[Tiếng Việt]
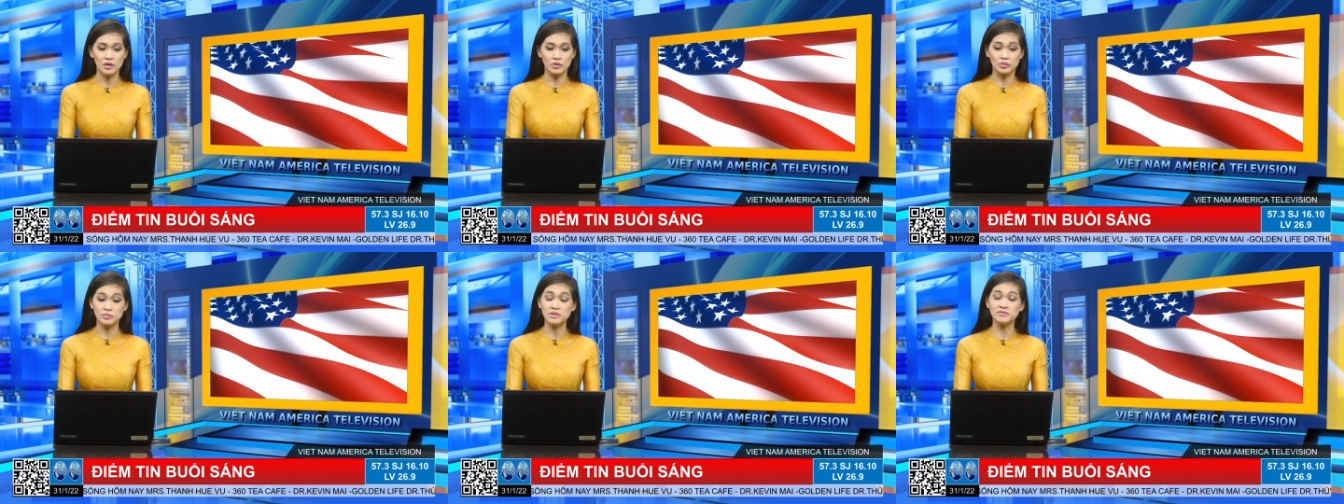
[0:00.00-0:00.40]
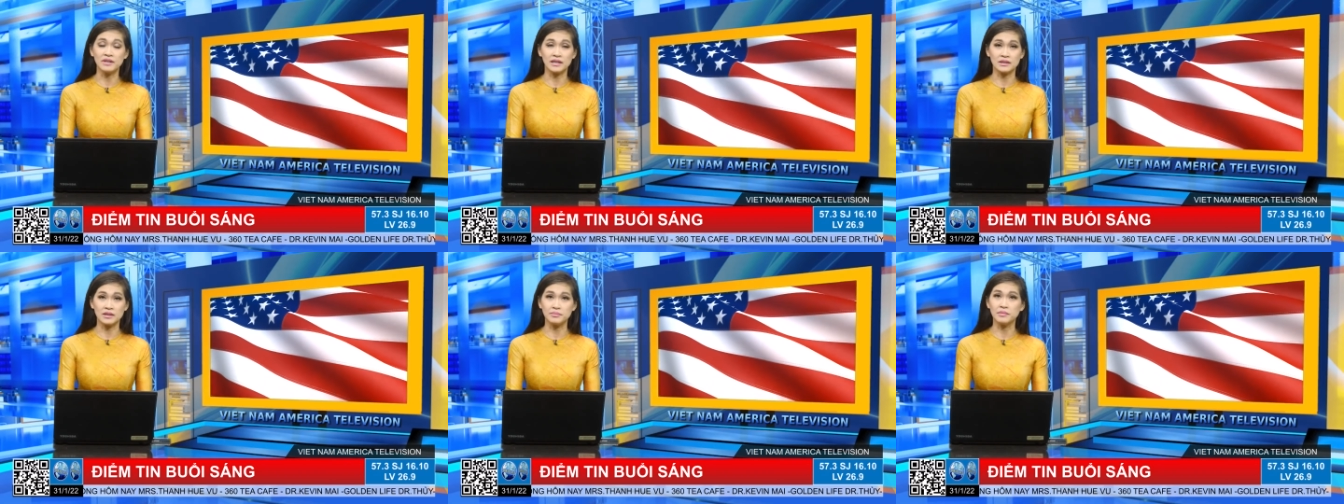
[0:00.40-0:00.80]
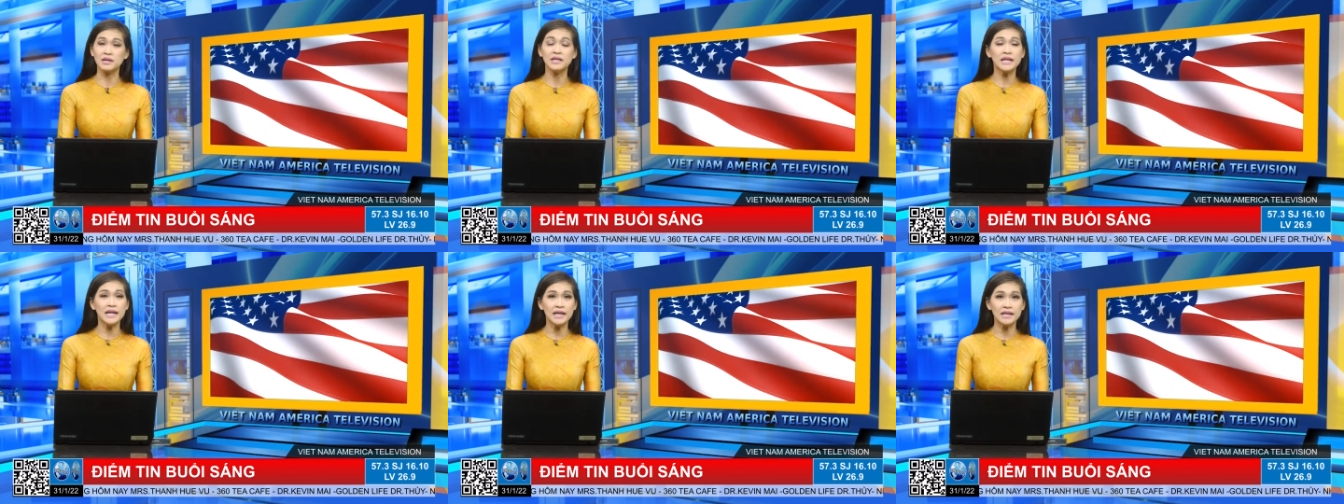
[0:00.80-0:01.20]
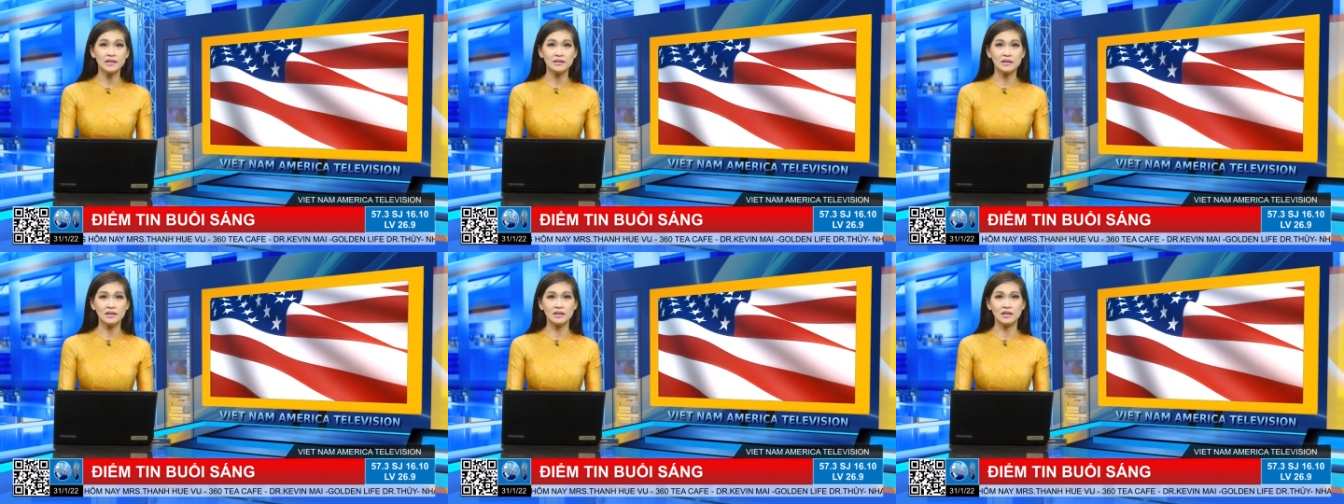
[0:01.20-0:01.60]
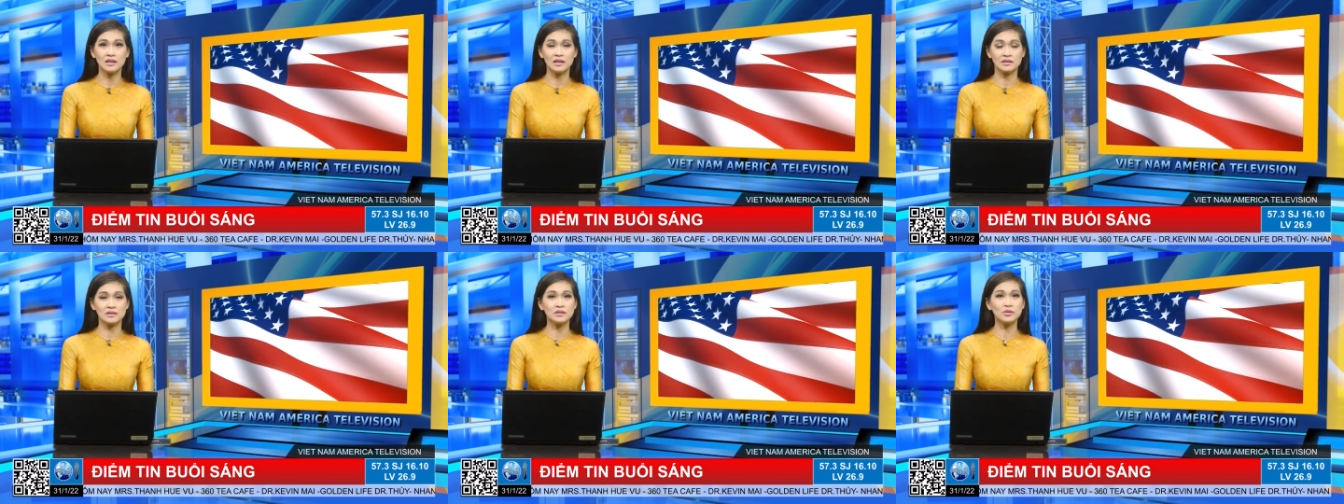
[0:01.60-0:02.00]
Cũng như vậy thì mới đây thì
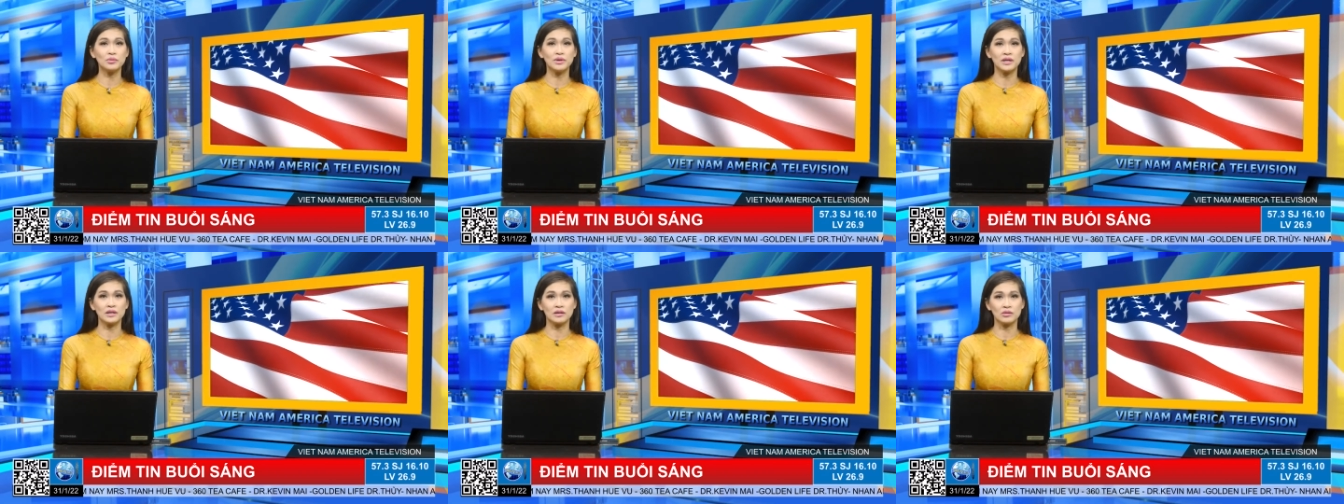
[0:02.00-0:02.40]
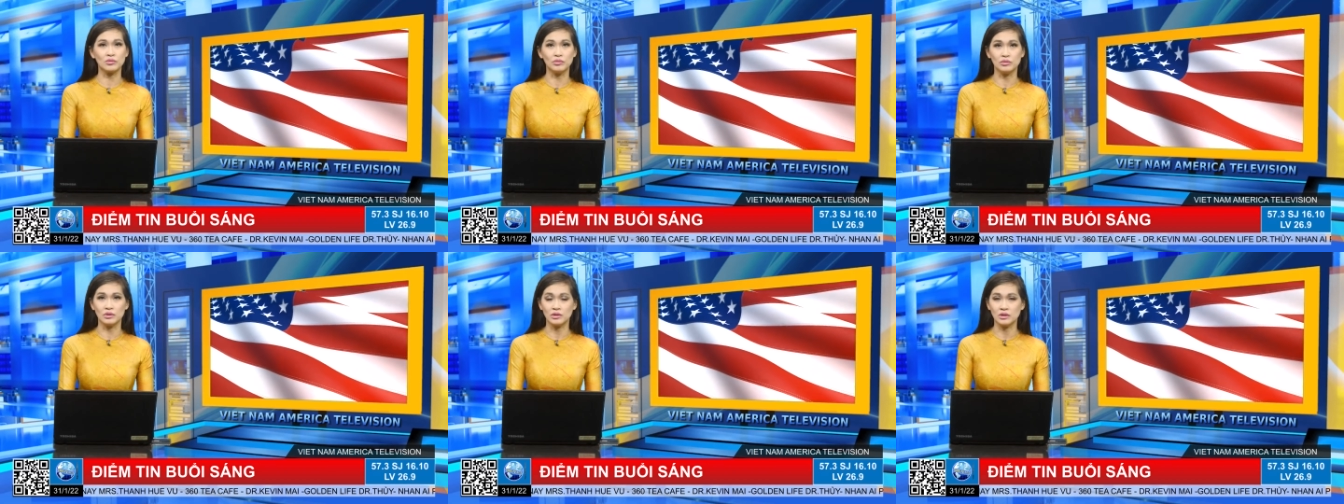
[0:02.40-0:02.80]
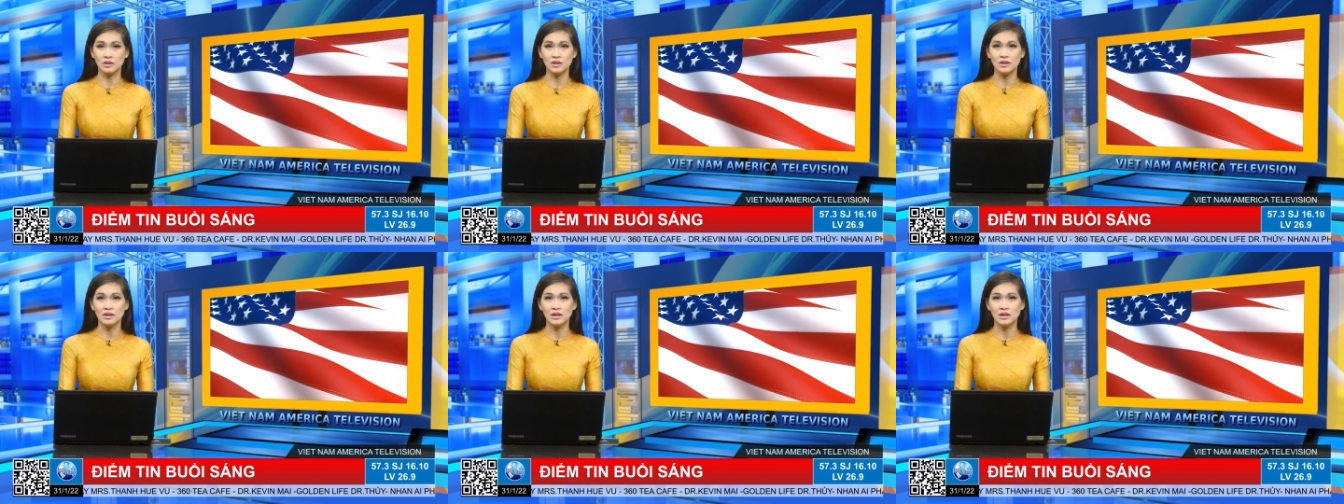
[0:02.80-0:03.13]
chính quyền của